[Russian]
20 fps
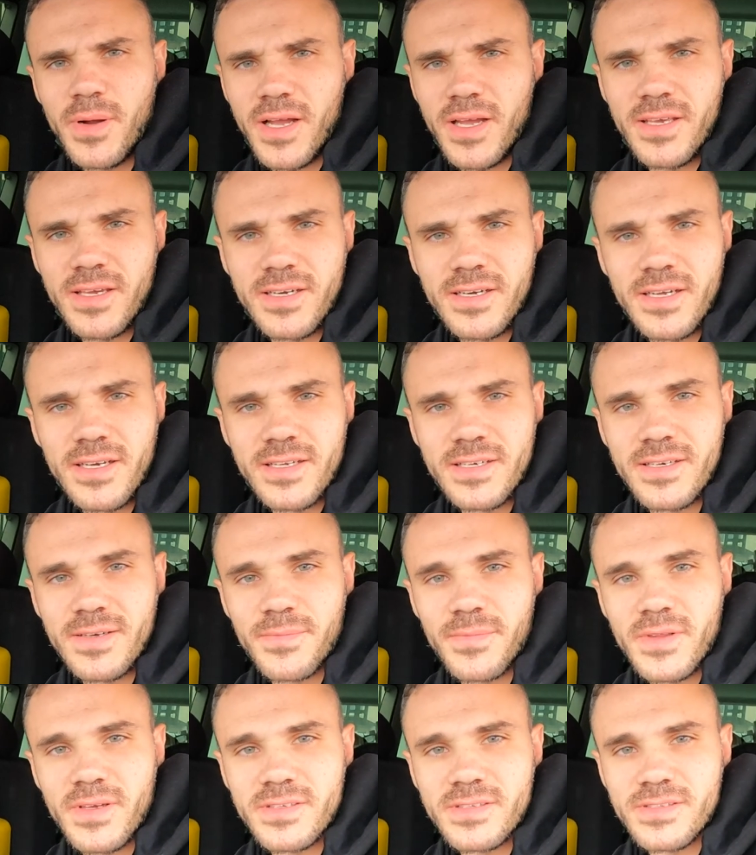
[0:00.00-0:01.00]
Пока
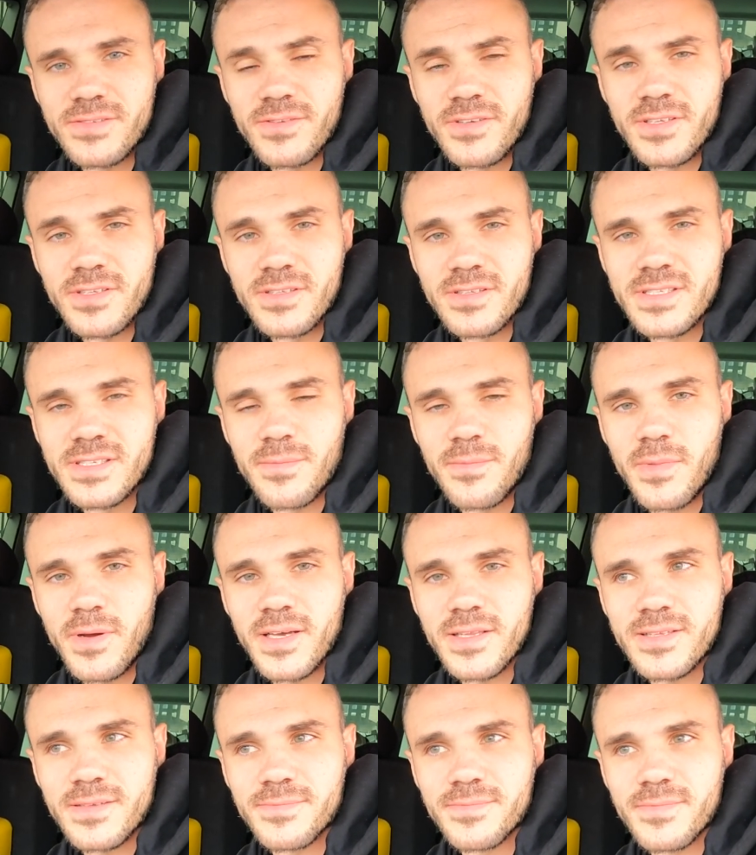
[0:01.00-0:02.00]
ехали, звонил
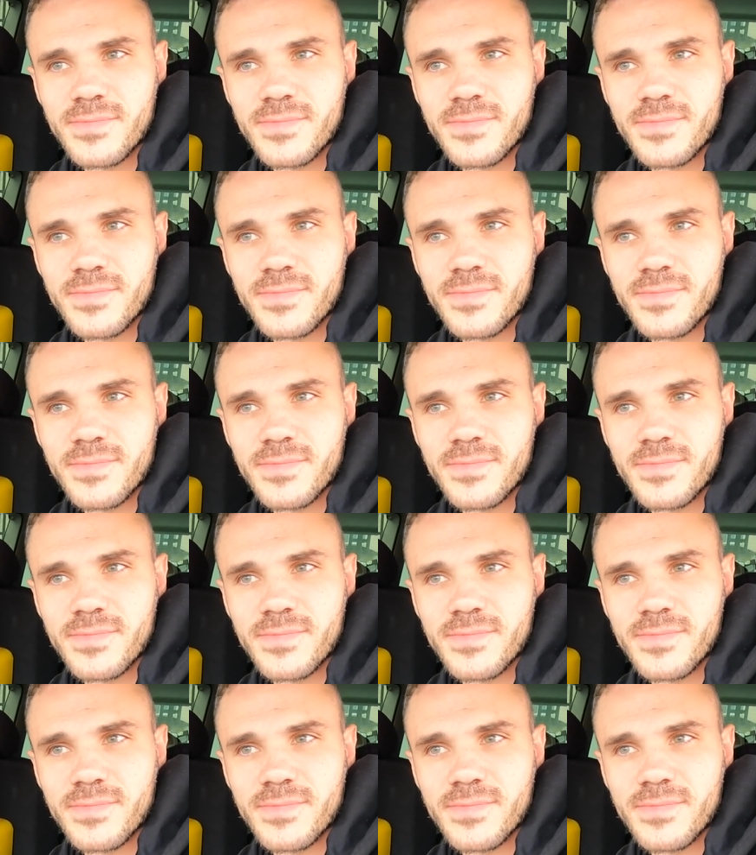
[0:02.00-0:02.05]
Самбат.